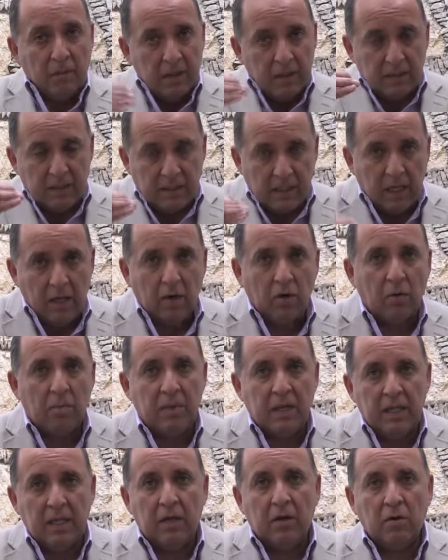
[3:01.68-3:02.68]
a ver, cinco
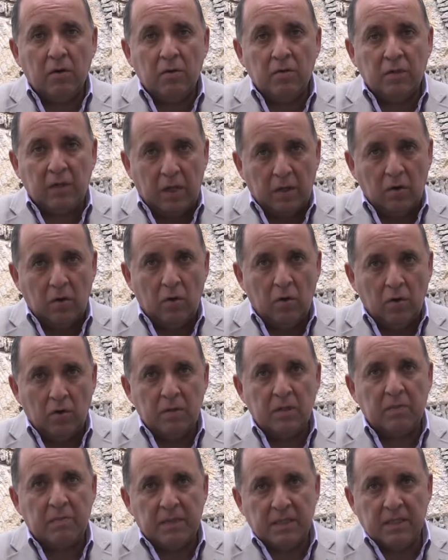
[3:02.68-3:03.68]
médicos
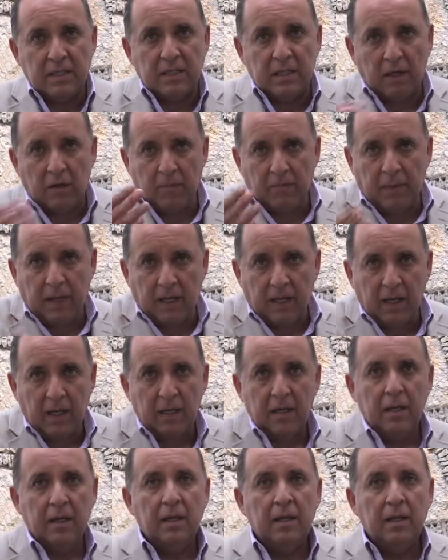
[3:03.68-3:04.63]
radiólogos se presentaron para